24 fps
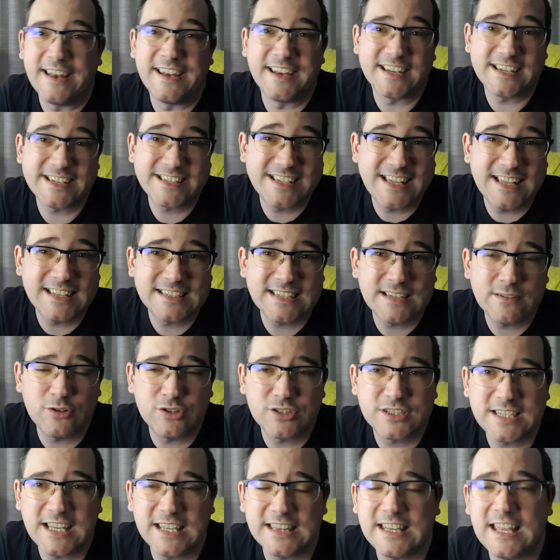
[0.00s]
En Resident Evil
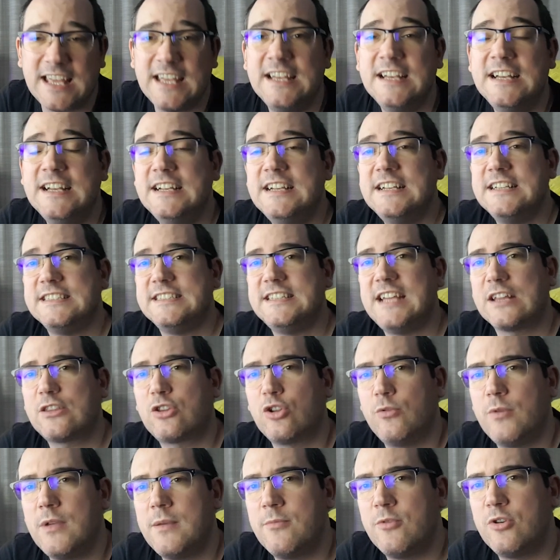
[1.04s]
7 ya
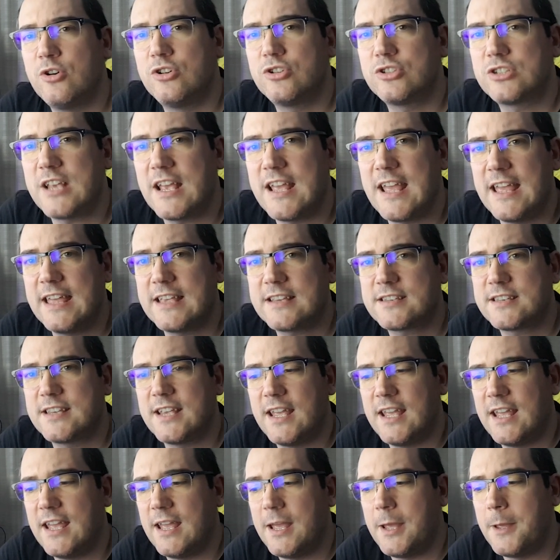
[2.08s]
tuvimos
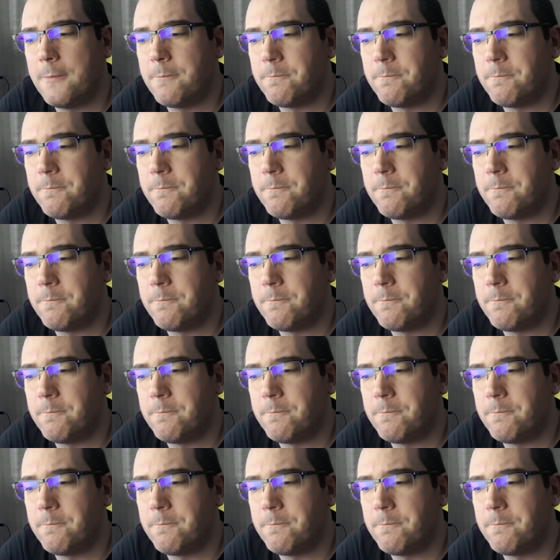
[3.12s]
ese,